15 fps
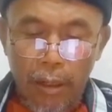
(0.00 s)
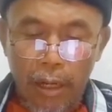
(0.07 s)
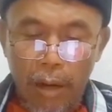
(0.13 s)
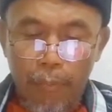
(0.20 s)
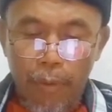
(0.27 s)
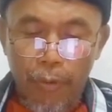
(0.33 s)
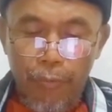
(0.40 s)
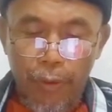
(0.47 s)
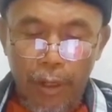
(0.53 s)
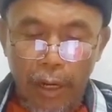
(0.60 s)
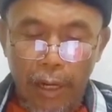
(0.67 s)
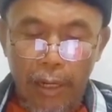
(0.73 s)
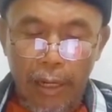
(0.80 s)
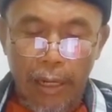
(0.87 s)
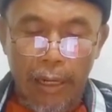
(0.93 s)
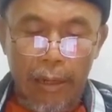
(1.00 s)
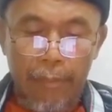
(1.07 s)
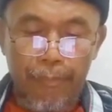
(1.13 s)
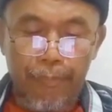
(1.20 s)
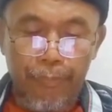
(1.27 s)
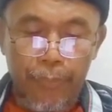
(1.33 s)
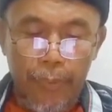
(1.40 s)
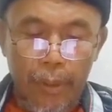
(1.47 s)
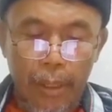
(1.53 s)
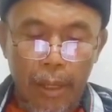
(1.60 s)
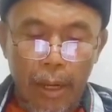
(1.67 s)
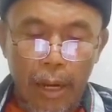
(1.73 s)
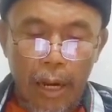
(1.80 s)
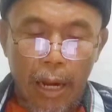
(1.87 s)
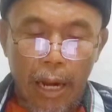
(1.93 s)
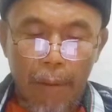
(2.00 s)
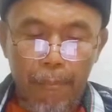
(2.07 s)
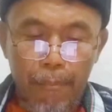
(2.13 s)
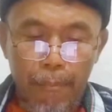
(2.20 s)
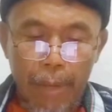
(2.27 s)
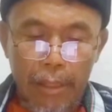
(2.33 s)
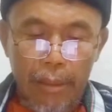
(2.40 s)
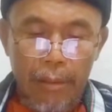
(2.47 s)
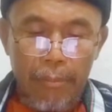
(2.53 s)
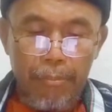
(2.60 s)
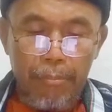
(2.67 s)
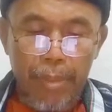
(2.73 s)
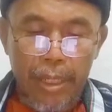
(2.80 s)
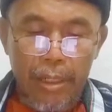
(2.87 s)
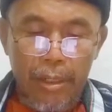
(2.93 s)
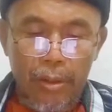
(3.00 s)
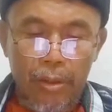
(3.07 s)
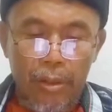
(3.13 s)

kama fil alal. Hamad bin